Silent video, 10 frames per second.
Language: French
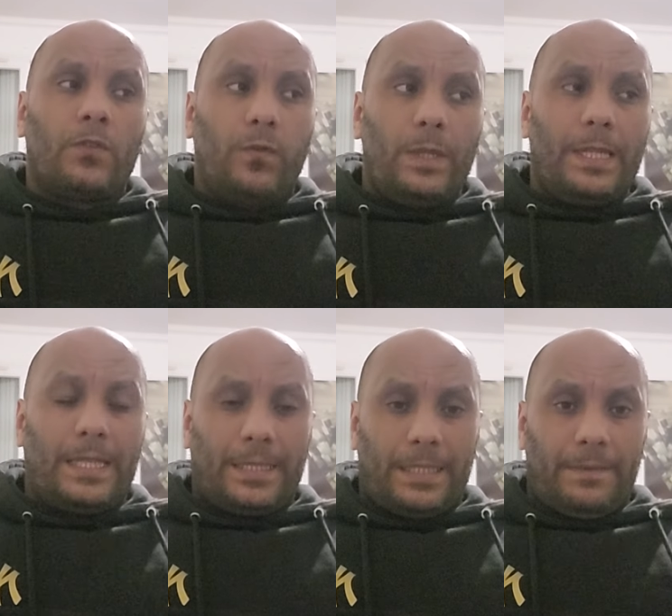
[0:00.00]
tous les
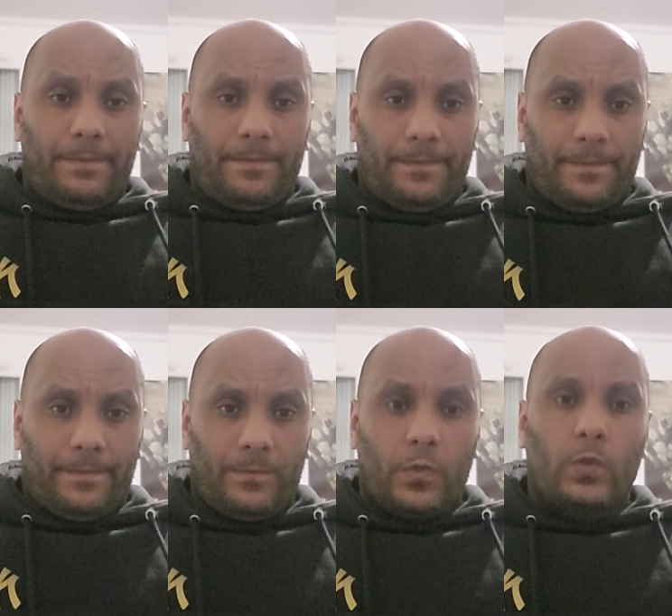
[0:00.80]
lundis,
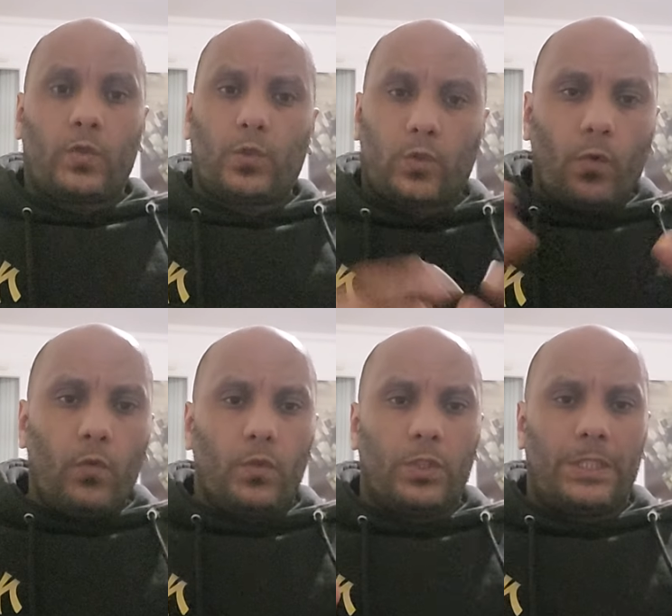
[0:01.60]

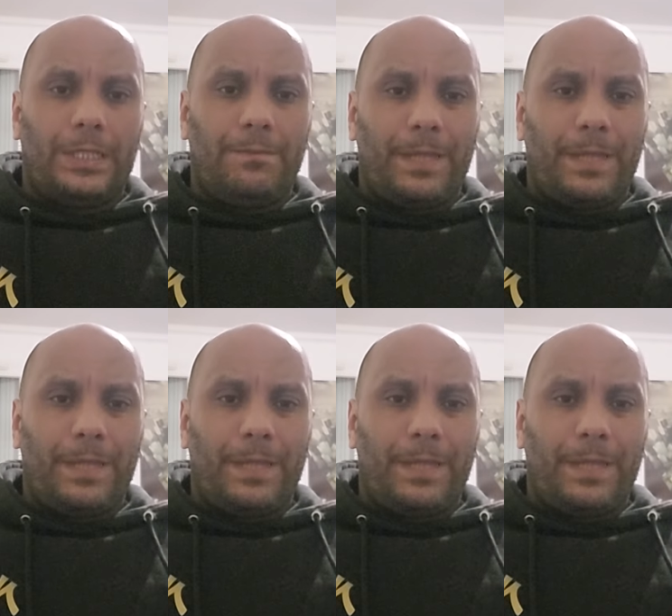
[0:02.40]
tous, je dis